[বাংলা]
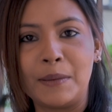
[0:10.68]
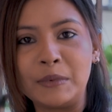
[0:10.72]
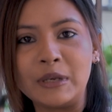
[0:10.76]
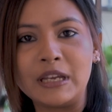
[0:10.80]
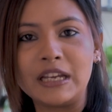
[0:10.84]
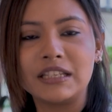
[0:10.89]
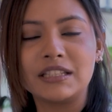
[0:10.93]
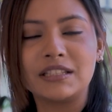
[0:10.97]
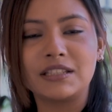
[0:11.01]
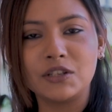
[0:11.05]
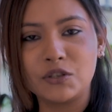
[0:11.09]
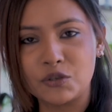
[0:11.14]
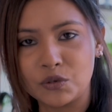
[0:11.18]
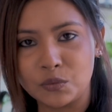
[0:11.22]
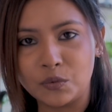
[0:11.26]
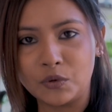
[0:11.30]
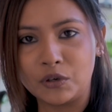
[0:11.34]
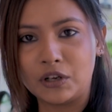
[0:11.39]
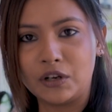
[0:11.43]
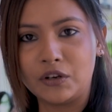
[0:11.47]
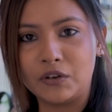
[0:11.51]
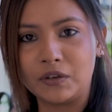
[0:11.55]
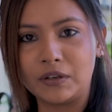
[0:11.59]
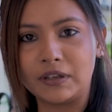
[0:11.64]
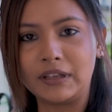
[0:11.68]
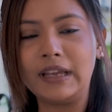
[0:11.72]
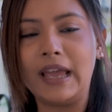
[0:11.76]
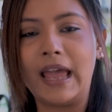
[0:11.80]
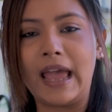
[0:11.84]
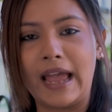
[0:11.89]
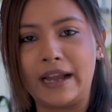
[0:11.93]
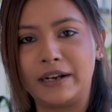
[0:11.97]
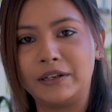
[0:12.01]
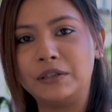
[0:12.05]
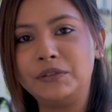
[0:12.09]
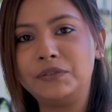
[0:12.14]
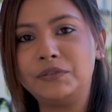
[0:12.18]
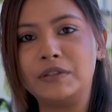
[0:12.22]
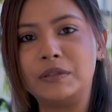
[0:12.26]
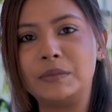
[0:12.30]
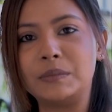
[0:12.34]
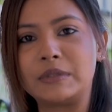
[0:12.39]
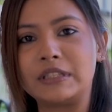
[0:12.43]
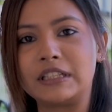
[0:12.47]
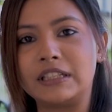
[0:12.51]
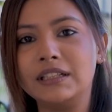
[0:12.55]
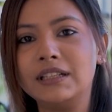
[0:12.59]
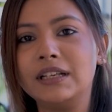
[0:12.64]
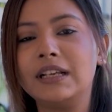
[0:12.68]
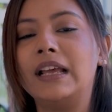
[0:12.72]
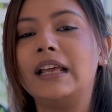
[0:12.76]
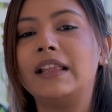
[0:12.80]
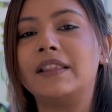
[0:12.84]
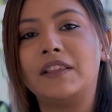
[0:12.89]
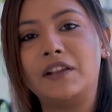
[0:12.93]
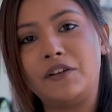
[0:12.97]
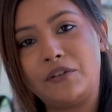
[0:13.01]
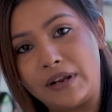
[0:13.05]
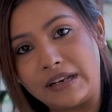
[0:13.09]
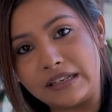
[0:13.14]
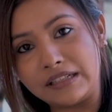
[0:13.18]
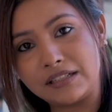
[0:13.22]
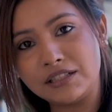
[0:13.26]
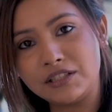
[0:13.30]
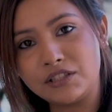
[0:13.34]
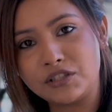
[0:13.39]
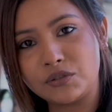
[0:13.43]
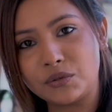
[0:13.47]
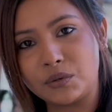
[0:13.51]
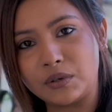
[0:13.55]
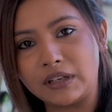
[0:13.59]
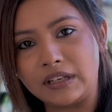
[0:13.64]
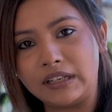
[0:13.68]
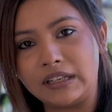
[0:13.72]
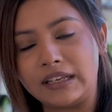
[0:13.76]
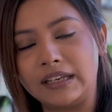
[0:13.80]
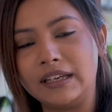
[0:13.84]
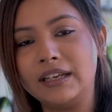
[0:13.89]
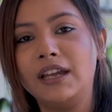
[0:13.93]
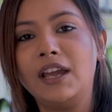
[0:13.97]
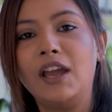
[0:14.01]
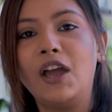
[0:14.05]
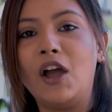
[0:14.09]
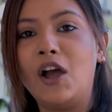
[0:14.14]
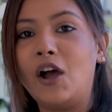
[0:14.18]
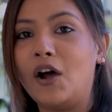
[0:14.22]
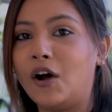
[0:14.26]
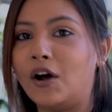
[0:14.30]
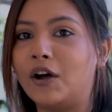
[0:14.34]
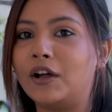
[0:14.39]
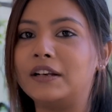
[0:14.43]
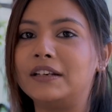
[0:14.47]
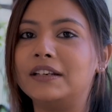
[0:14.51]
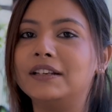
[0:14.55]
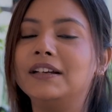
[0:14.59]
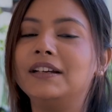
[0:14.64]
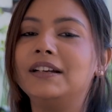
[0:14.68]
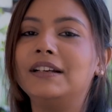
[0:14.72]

আমি আসছি সুমনা হয়ে হ্যাঙ্গার ফিল্মসের রেন্টাল স্টোরি নিয়ে অন